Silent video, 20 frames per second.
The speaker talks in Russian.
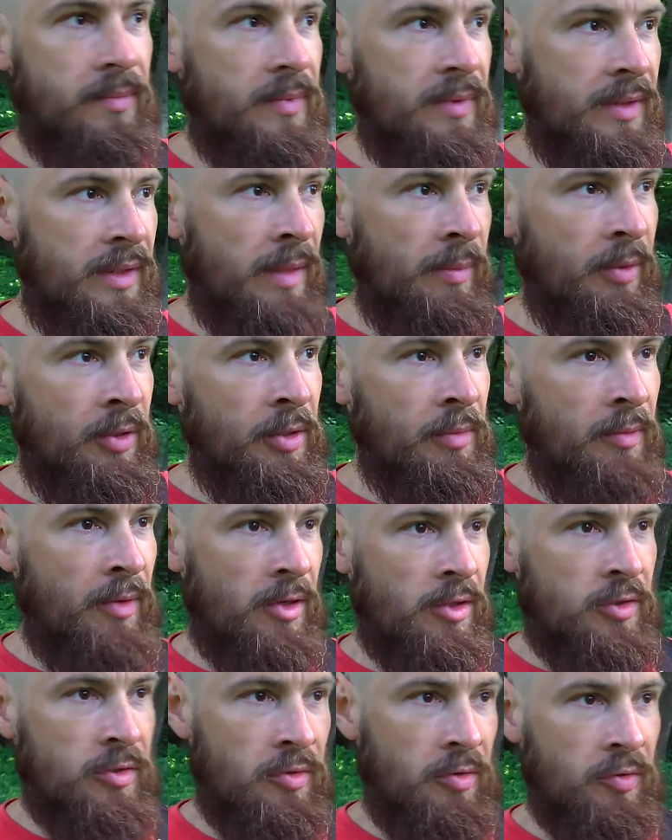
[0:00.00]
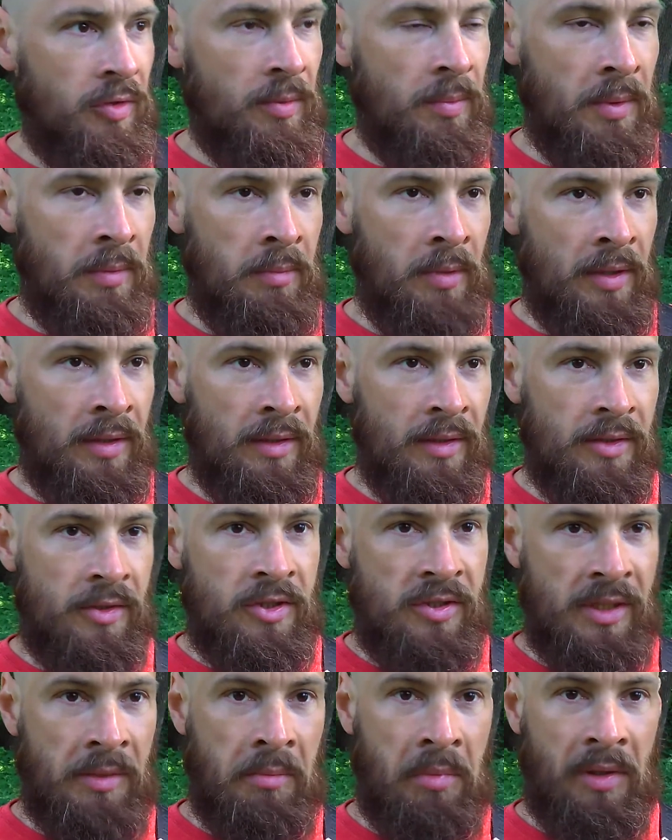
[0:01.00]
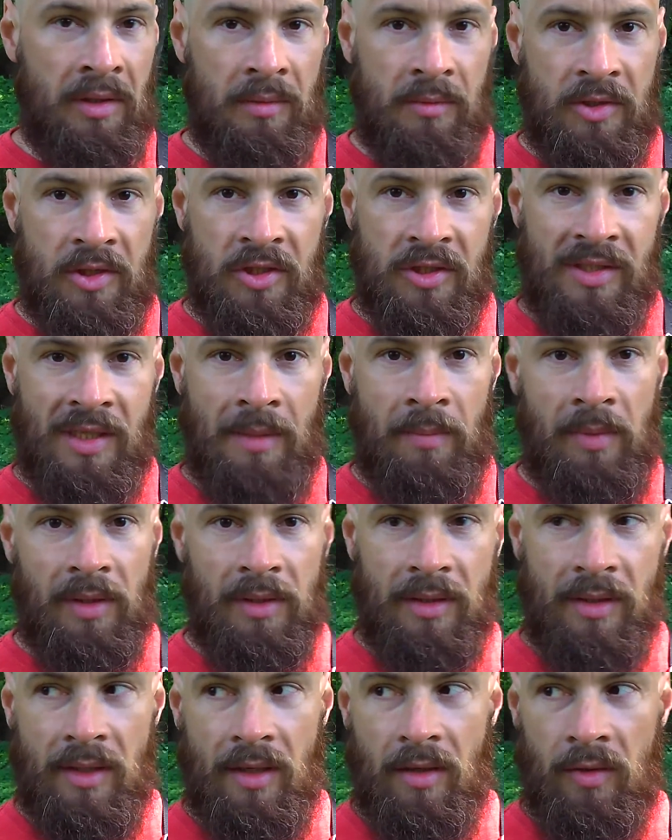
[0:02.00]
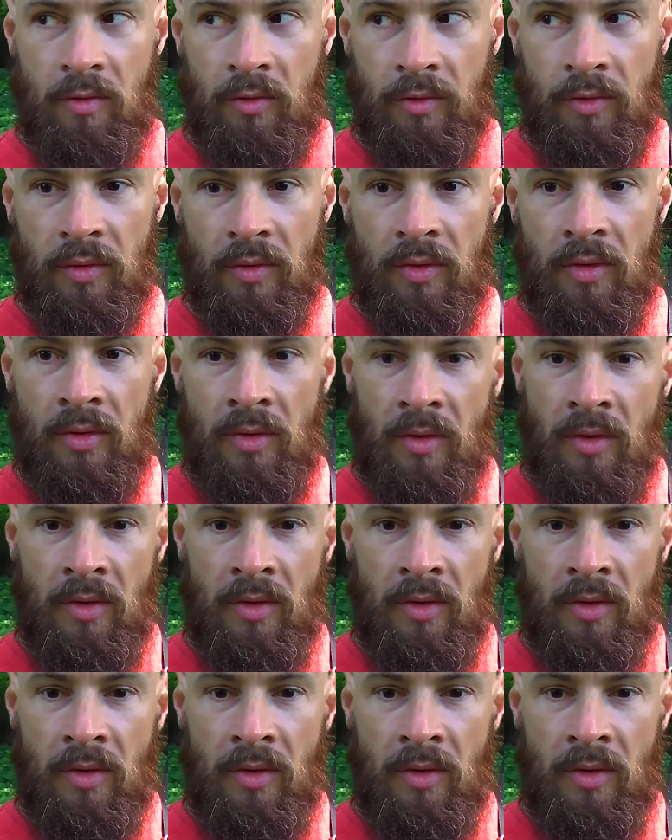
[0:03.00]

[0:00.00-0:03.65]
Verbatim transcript: я понимаю, что это примерно часа, пол, часа полтора ходу,